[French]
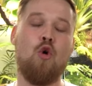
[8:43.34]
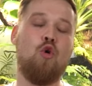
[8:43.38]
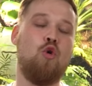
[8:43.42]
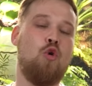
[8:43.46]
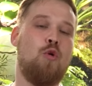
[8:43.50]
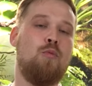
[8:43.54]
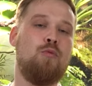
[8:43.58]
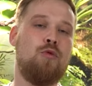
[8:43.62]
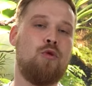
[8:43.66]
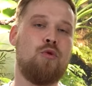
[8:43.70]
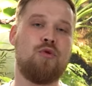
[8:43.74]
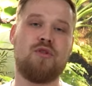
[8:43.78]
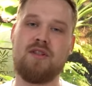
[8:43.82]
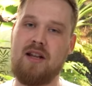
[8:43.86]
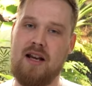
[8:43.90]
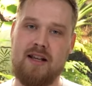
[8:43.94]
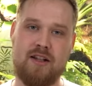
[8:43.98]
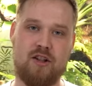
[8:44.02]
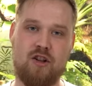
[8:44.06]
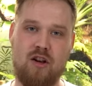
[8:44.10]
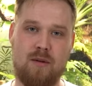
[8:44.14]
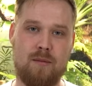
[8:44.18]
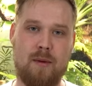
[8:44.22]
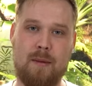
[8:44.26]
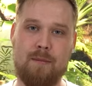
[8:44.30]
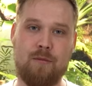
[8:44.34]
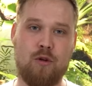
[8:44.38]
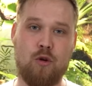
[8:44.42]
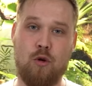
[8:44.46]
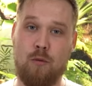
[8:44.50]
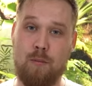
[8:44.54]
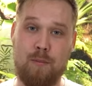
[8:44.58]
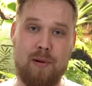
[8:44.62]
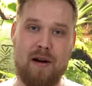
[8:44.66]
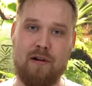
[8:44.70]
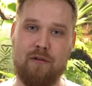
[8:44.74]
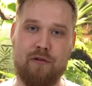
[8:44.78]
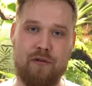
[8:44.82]
Le mieux, ça reste quand même de ne
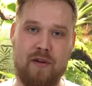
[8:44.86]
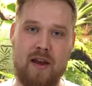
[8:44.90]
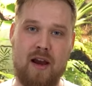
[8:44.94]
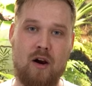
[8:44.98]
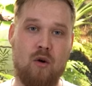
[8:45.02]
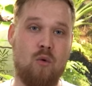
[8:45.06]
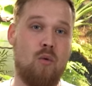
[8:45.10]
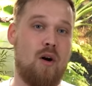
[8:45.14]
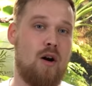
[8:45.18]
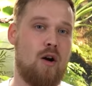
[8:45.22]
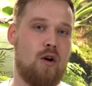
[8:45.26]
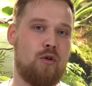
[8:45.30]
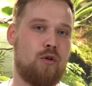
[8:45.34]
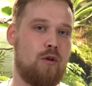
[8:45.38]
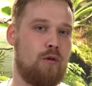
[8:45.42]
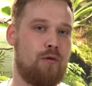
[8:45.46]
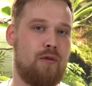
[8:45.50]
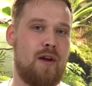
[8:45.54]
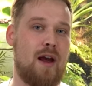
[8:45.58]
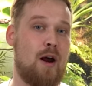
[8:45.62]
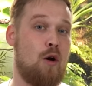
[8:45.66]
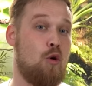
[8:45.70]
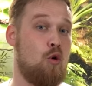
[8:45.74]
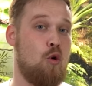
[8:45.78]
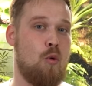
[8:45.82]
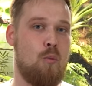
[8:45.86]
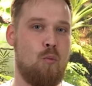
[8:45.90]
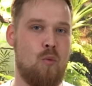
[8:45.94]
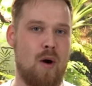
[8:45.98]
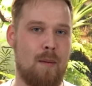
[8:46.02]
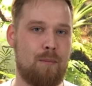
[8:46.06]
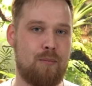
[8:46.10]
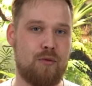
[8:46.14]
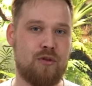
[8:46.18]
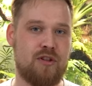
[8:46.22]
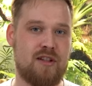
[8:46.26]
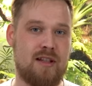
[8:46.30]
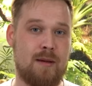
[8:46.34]
pas le faire, ou alors de le faire le moins
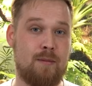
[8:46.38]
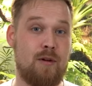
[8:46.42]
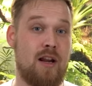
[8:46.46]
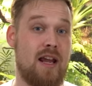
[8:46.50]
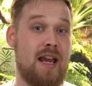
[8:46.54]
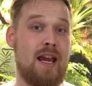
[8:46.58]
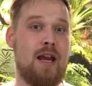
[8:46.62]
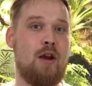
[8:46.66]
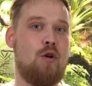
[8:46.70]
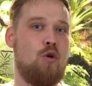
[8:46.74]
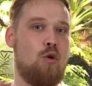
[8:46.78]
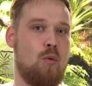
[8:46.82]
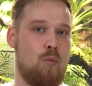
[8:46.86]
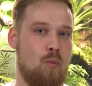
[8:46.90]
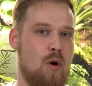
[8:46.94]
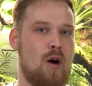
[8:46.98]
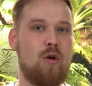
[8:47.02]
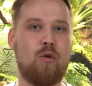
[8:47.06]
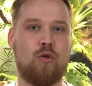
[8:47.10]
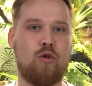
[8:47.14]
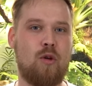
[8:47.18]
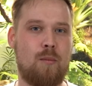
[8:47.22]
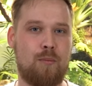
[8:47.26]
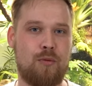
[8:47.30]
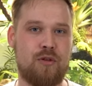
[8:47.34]
possible et le moins longtemps